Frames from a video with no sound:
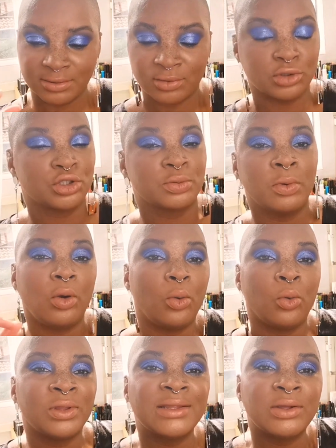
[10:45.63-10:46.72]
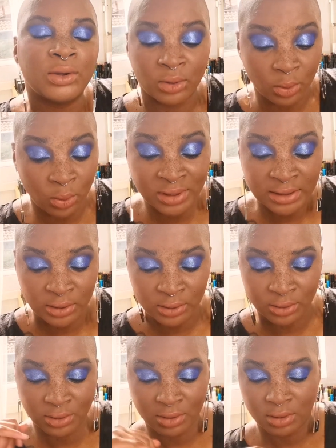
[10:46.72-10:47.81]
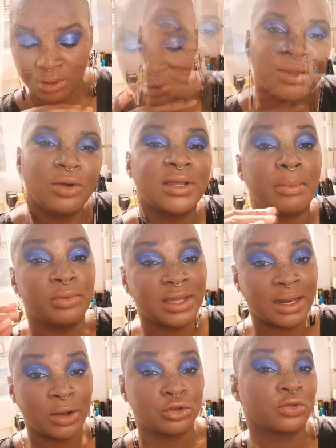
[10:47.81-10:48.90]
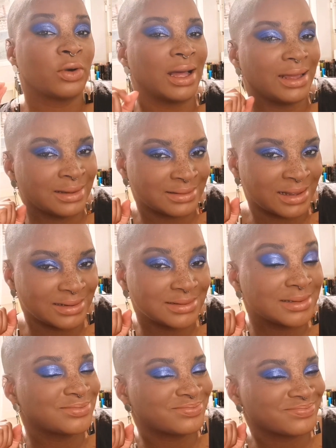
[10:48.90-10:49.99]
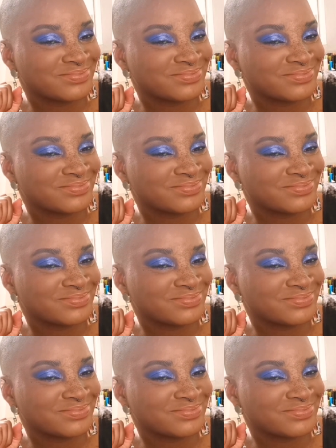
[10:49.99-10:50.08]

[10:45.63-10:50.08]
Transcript: Franchement, on adore, on adore. Maintenant, il n'y a plus qu'à la recevoir intacte.